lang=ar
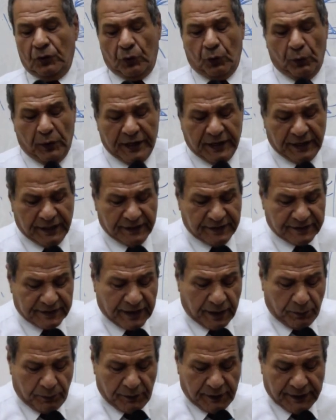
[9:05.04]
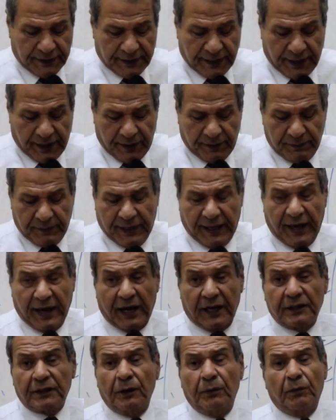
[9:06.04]
وينجد سكابلا ده من
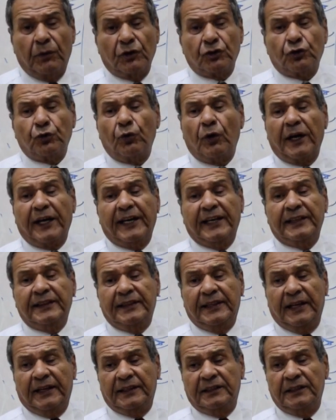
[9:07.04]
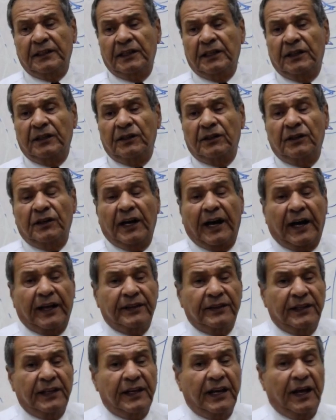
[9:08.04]
الحاجات المشهوره جدا
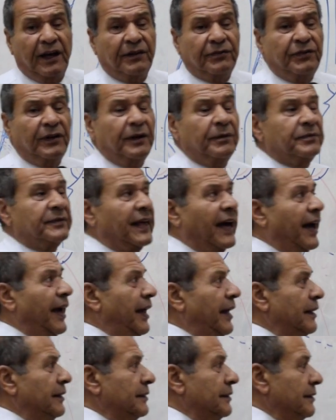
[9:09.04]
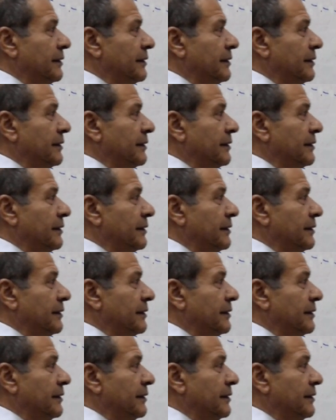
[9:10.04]
عندنا في الامتحان